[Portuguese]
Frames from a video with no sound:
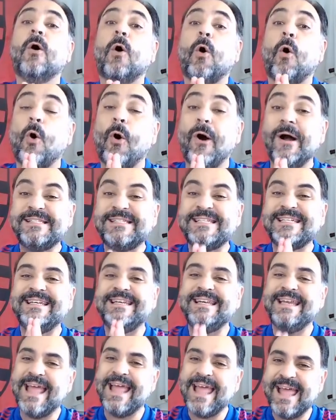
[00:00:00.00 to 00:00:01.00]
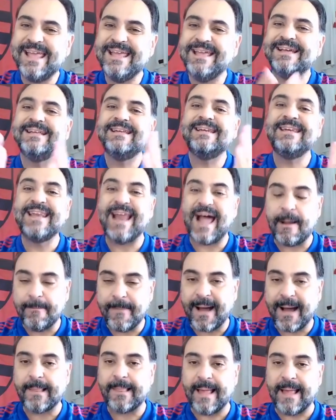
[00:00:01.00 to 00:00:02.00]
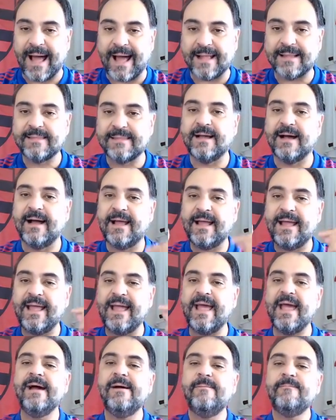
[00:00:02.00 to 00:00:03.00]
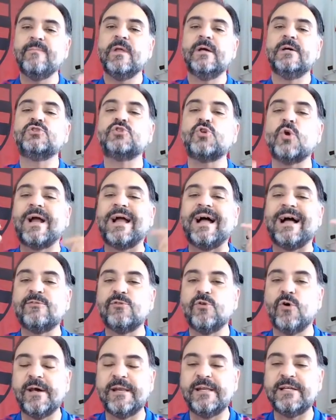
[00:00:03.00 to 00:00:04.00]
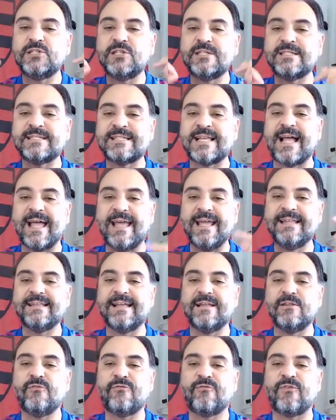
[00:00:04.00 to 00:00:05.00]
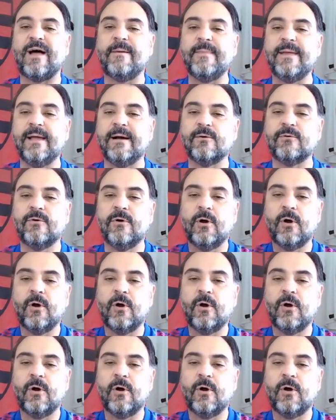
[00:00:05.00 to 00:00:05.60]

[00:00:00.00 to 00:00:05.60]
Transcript: Rodinei na balada e jogadores de saída do Flamengo.